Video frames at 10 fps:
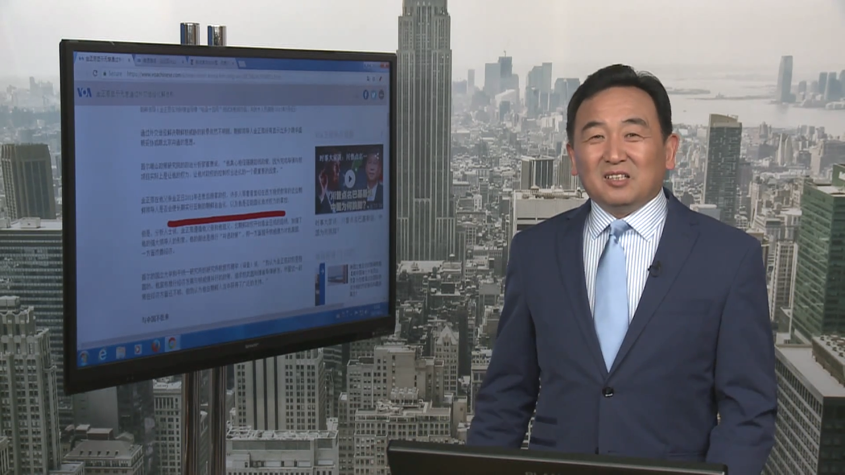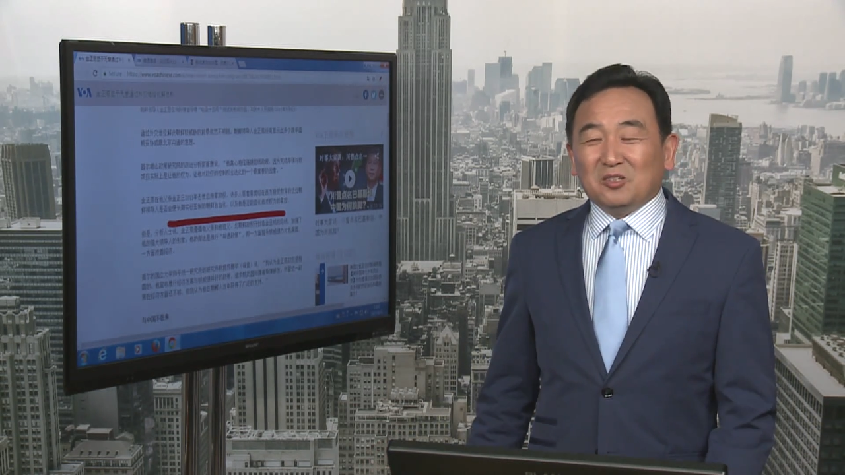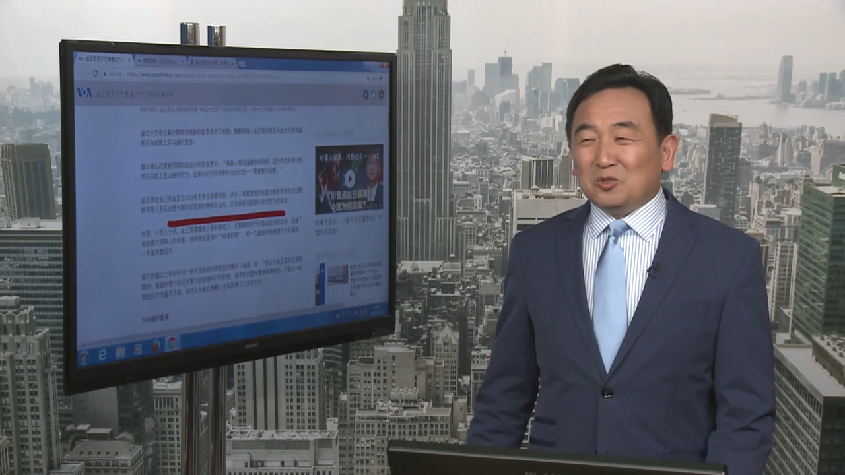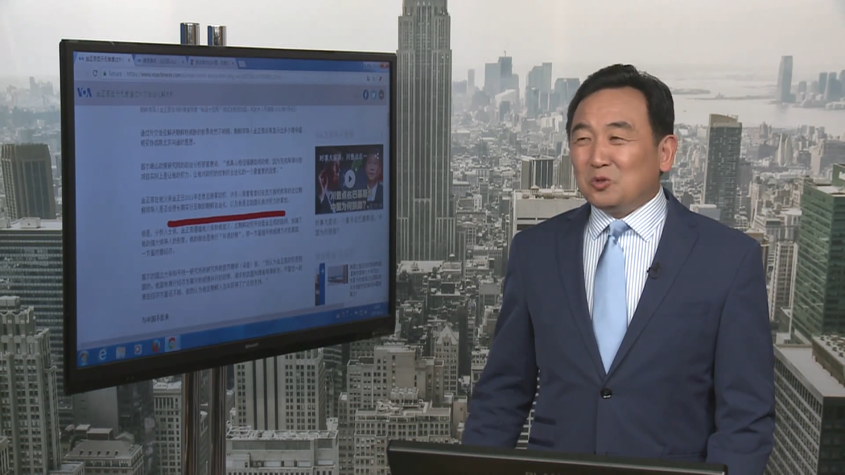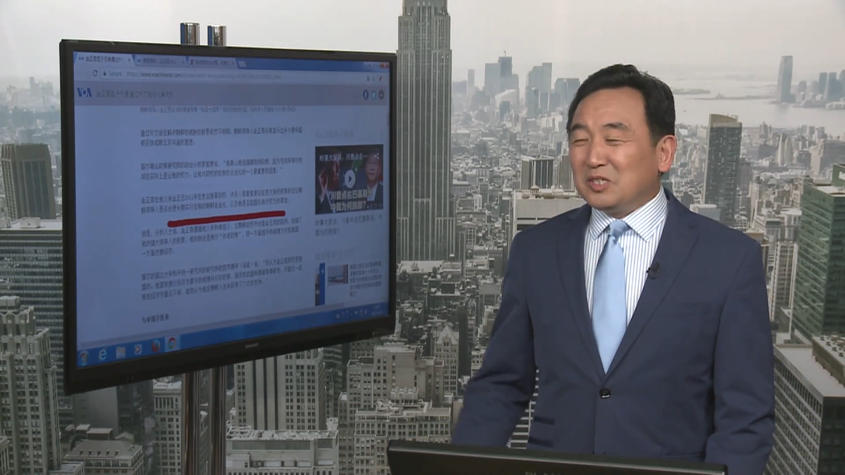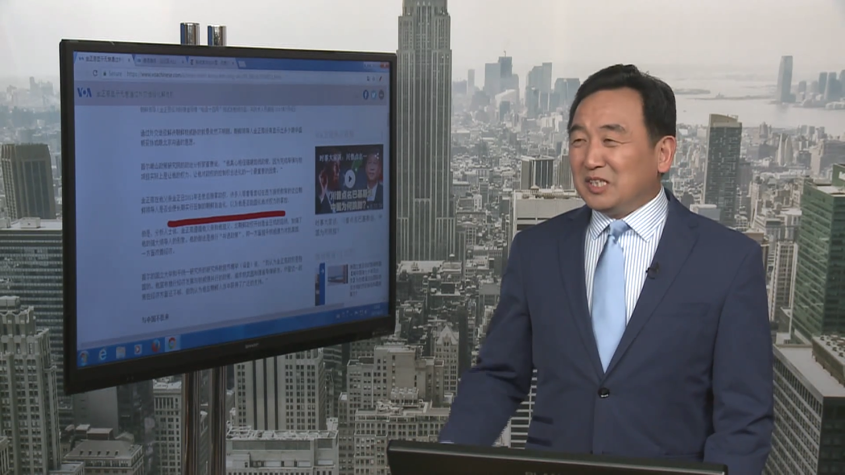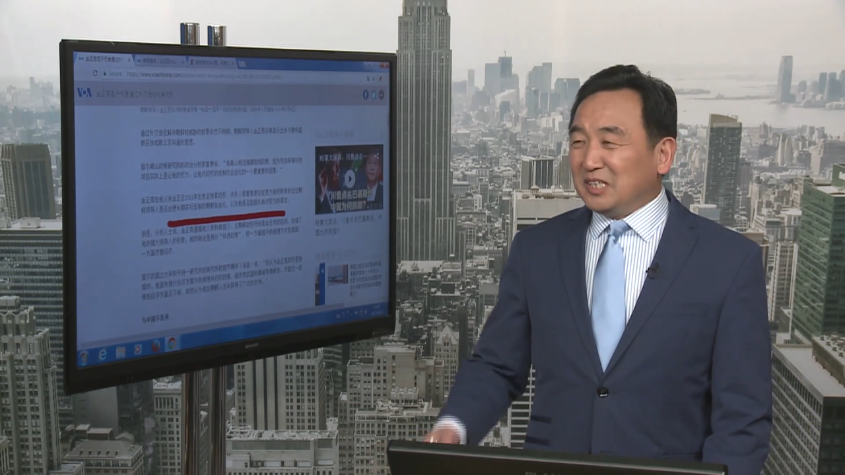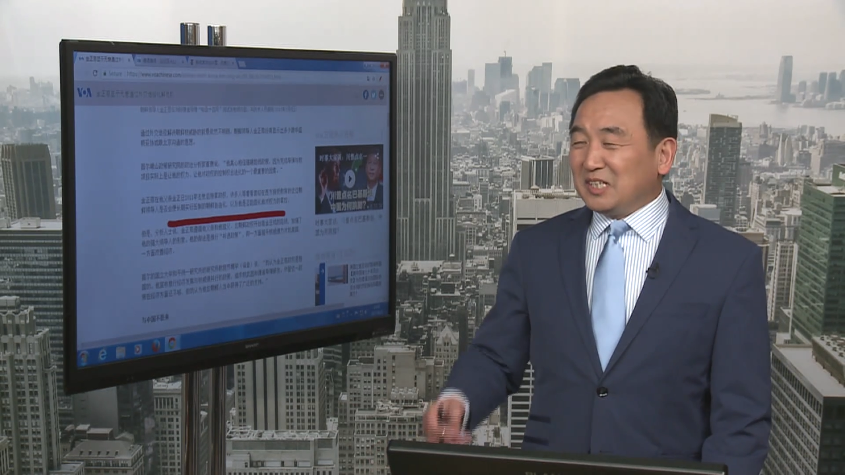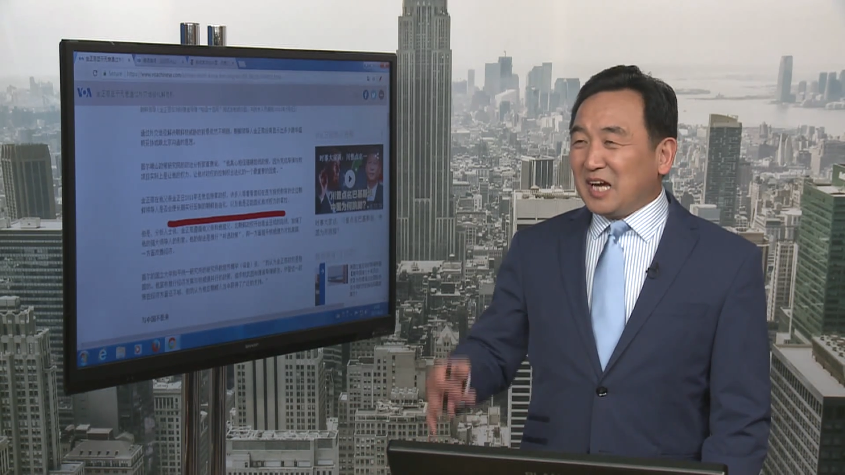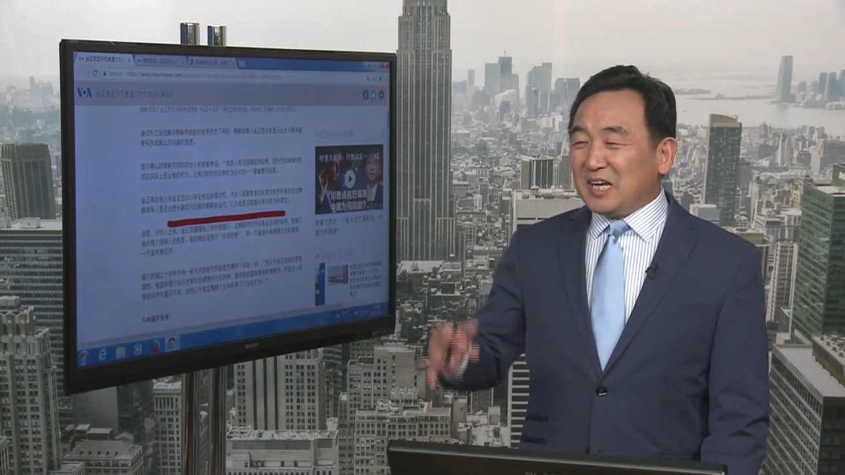有人说
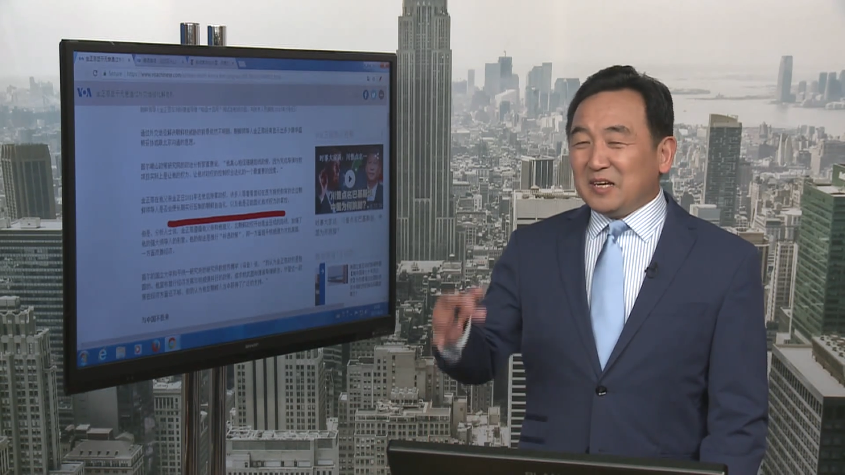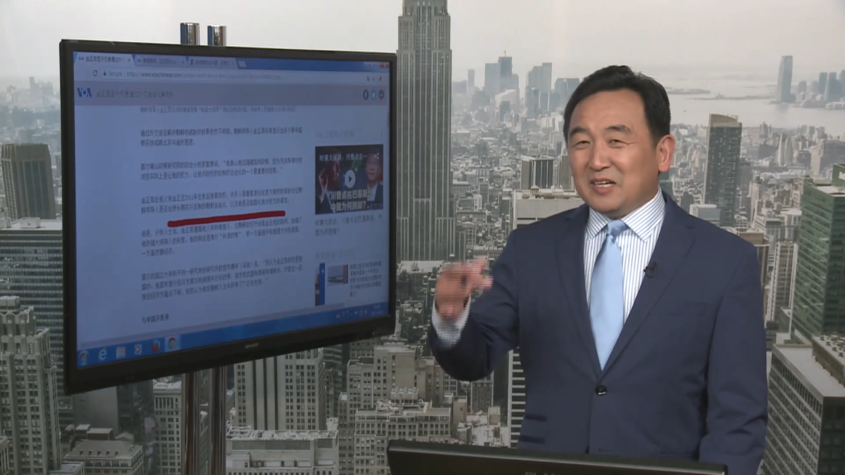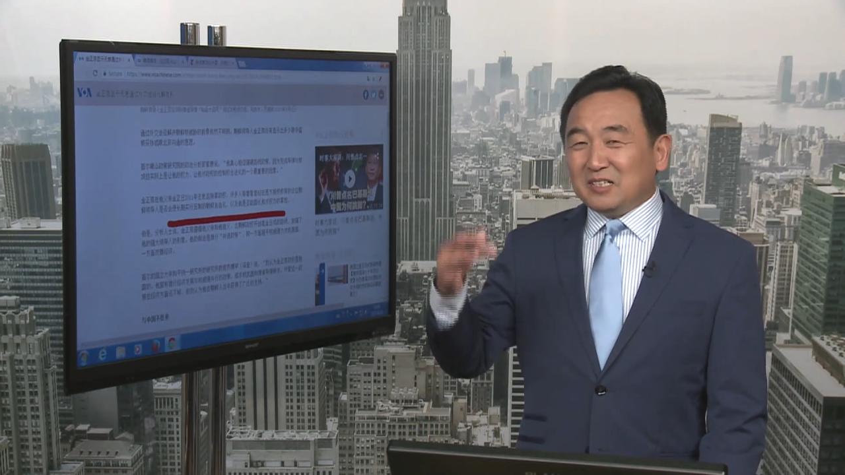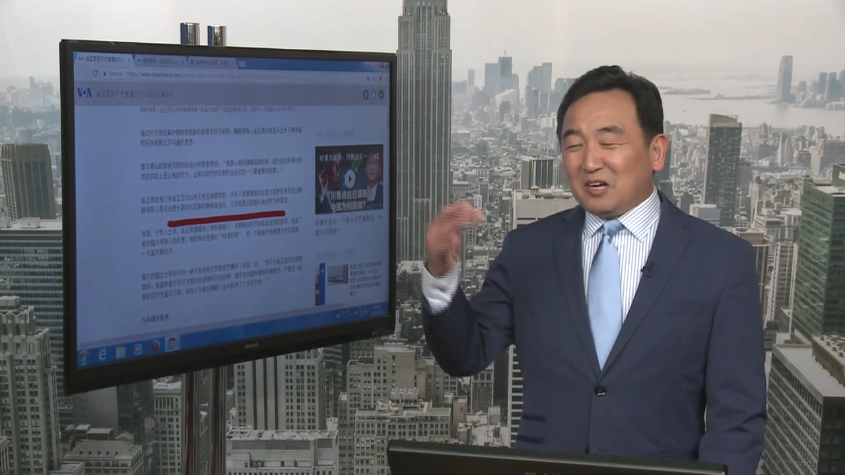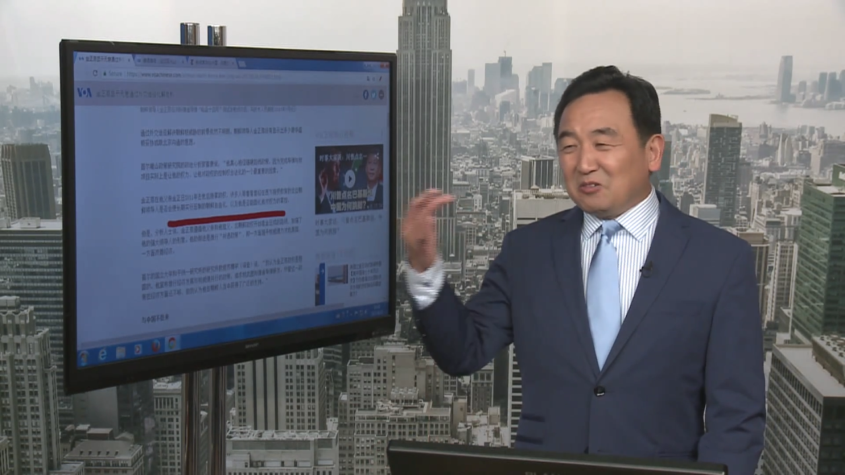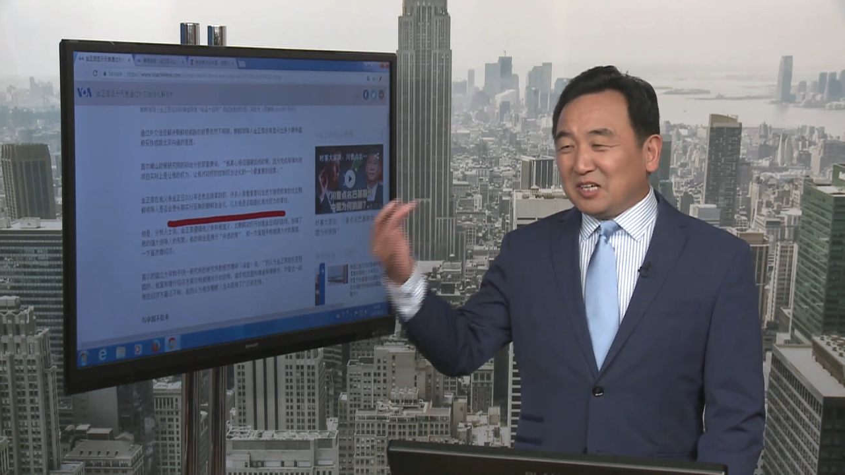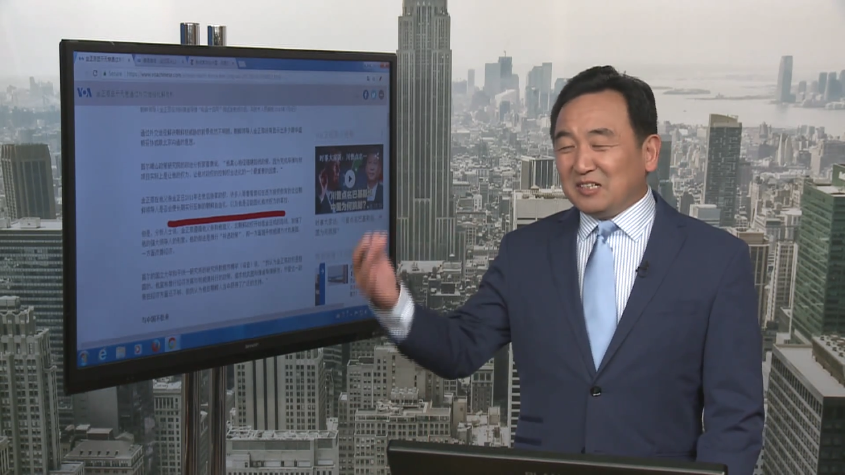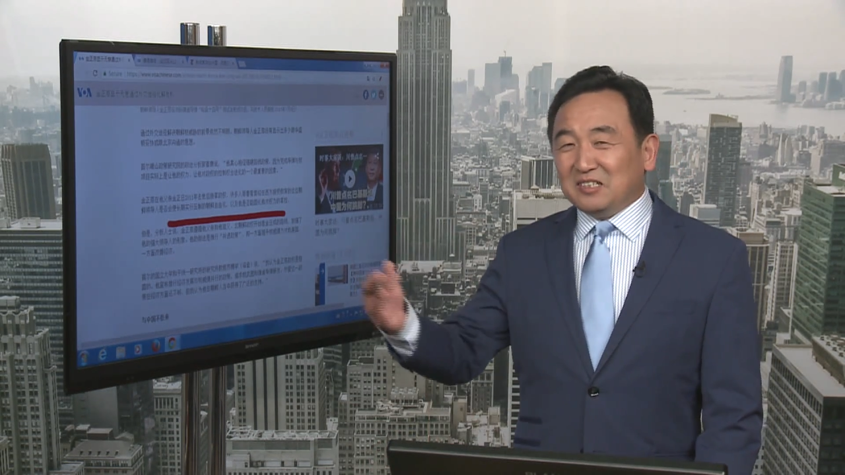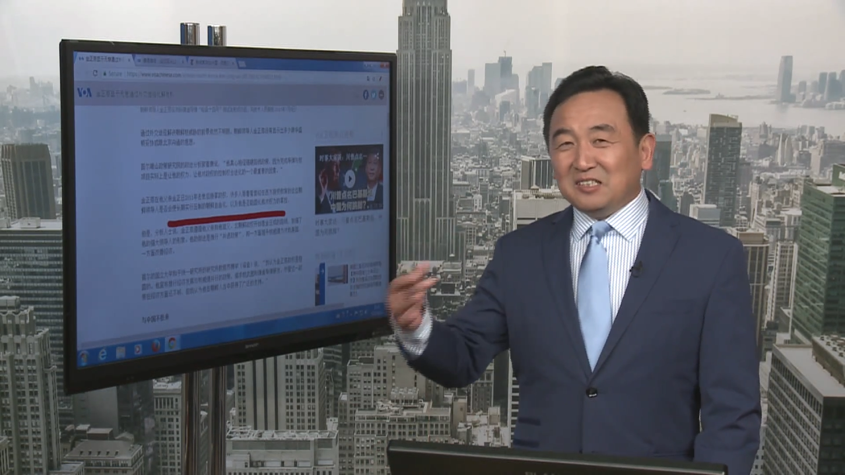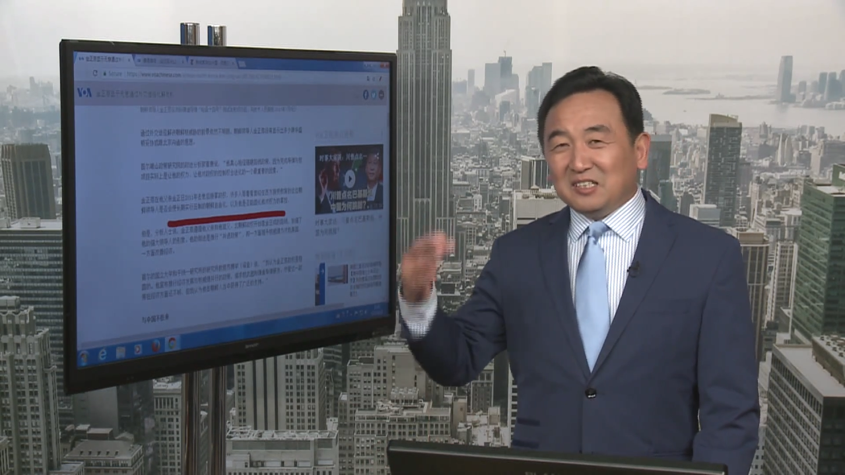你应该朝
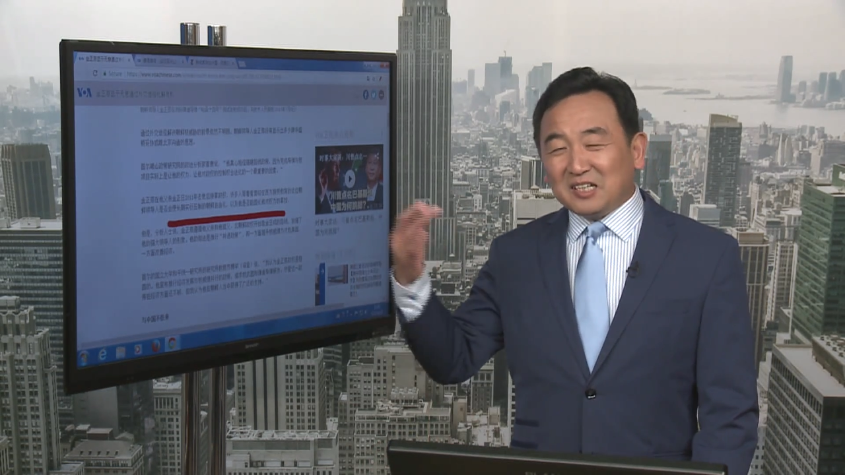鲜人